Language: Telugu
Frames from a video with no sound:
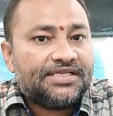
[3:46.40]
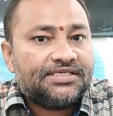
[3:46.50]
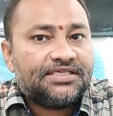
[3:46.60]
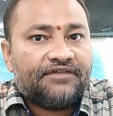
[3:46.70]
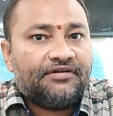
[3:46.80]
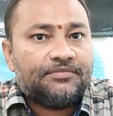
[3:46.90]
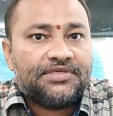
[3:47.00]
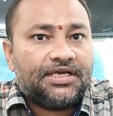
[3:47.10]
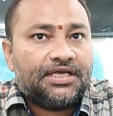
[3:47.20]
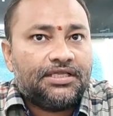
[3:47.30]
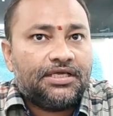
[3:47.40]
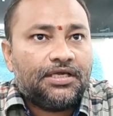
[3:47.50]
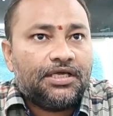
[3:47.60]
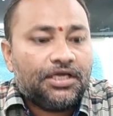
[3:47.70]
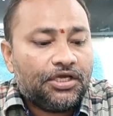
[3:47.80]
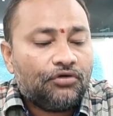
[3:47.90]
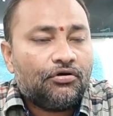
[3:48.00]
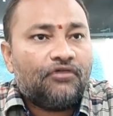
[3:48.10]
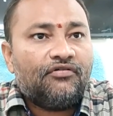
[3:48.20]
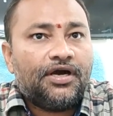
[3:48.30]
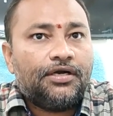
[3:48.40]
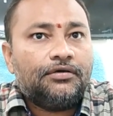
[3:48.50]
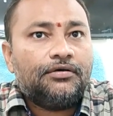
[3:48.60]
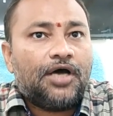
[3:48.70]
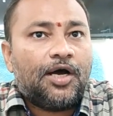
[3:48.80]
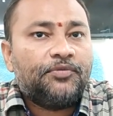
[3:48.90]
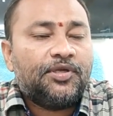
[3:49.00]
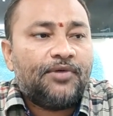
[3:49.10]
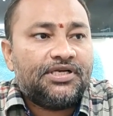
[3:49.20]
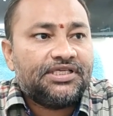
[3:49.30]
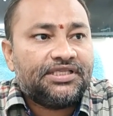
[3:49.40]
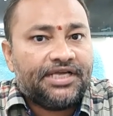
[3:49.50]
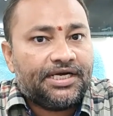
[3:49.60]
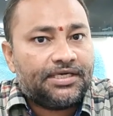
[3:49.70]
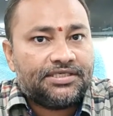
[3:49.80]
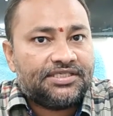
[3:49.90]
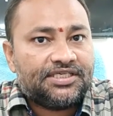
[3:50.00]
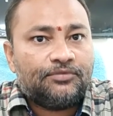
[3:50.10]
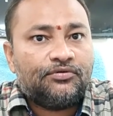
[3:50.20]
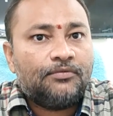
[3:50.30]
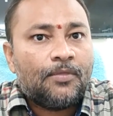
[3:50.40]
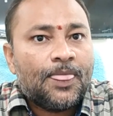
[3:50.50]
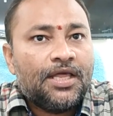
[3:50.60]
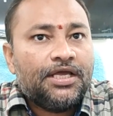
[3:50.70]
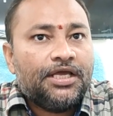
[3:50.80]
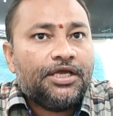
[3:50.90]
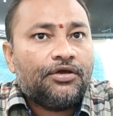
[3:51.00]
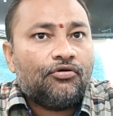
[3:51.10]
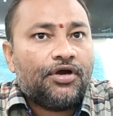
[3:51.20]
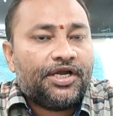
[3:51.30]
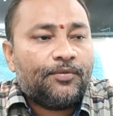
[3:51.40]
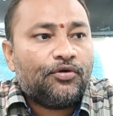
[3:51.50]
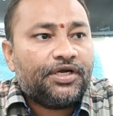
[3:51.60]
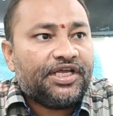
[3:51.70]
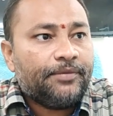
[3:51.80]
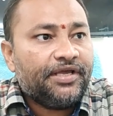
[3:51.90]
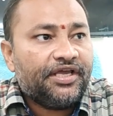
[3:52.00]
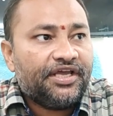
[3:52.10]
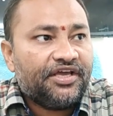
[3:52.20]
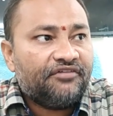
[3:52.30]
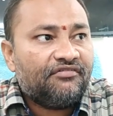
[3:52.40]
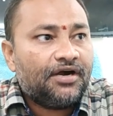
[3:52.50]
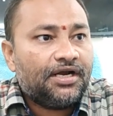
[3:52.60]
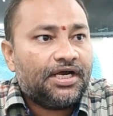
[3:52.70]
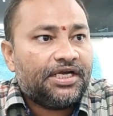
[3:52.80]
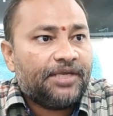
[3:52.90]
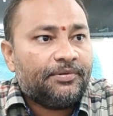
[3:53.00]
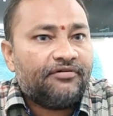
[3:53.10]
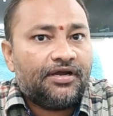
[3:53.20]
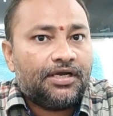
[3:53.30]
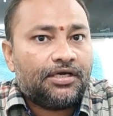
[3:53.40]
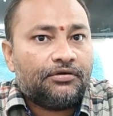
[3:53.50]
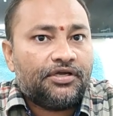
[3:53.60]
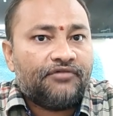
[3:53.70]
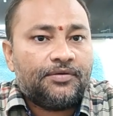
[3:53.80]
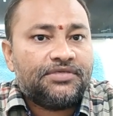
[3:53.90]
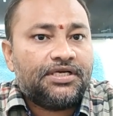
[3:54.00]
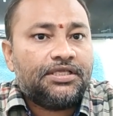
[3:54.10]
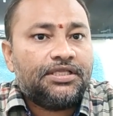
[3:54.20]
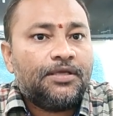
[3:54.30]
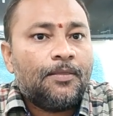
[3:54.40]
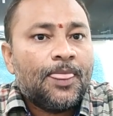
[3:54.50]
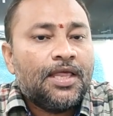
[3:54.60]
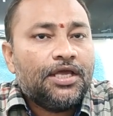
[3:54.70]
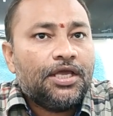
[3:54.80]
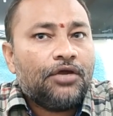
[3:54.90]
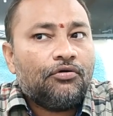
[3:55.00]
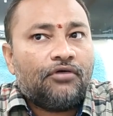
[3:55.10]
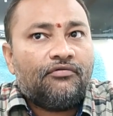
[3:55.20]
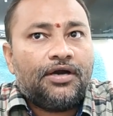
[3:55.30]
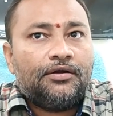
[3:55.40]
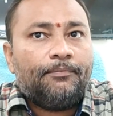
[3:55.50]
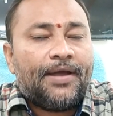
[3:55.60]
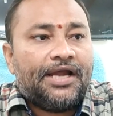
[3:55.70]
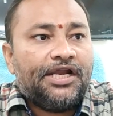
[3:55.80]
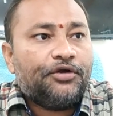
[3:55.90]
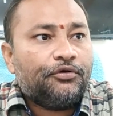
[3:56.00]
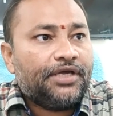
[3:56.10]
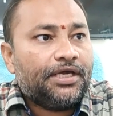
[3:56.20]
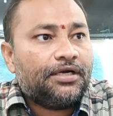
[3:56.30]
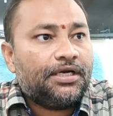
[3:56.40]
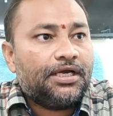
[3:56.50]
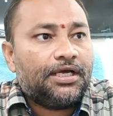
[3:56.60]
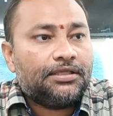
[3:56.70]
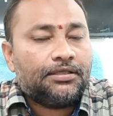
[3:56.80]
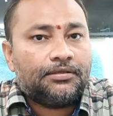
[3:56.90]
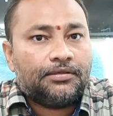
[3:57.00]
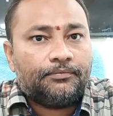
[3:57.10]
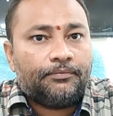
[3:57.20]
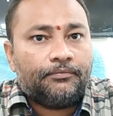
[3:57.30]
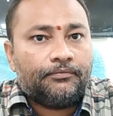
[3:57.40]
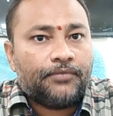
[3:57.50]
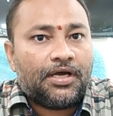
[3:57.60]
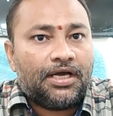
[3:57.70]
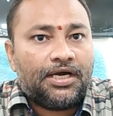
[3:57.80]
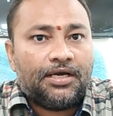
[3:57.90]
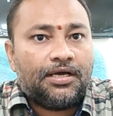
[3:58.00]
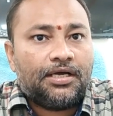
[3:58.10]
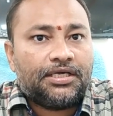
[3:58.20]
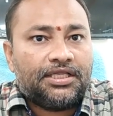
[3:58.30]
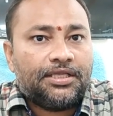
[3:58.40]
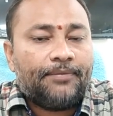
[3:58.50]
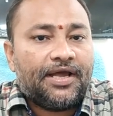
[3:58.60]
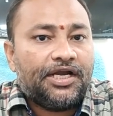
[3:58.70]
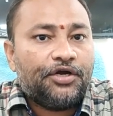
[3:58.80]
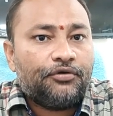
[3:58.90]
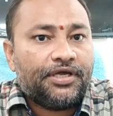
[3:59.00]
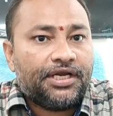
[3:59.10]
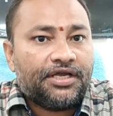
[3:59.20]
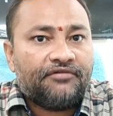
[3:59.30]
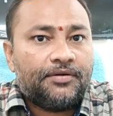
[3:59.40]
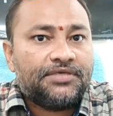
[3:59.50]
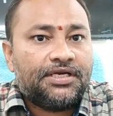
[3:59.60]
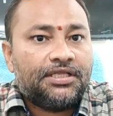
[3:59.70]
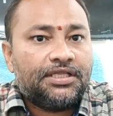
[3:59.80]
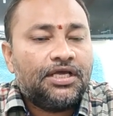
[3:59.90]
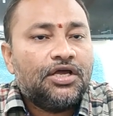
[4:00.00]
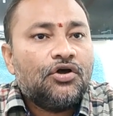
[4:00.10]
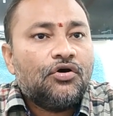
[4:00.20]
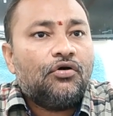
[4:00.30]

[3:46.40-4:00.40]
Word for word: డయాలసిస్కి ఇవ్వడం జరిగింది ఇంకొక వార్డు ఆప్తమాలజీ థియేటర్ చేసాము ఇంకొకటేమో టీబీ వార్డుగా టీబీ వాళ్ళకు ఇవ్వడం జరిగింది ఇంకొక వార్డు ప్యాలియేటివ్ కేర్ అంటే అన్ ఆలన కింద ప్యాలియేటివ్ కేర్కి ఇవ్వడం జరిగింది